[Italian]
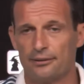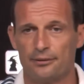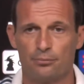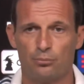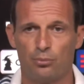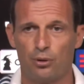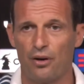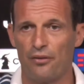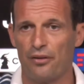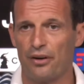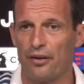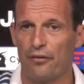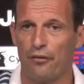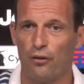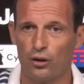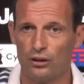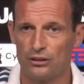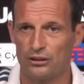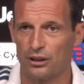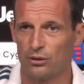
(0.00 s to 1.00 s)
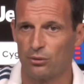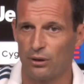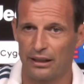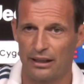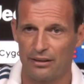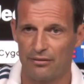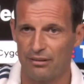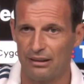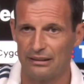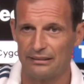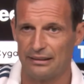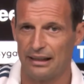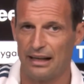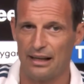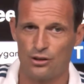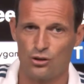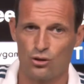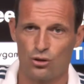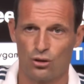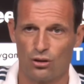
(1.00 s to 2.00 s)
puoi avere forse qualche
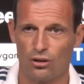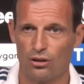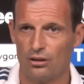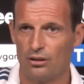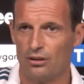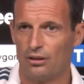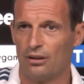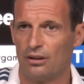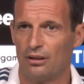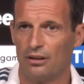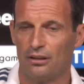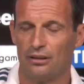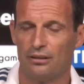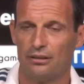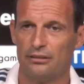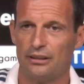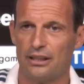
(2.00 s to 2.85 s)
vantaggio eh,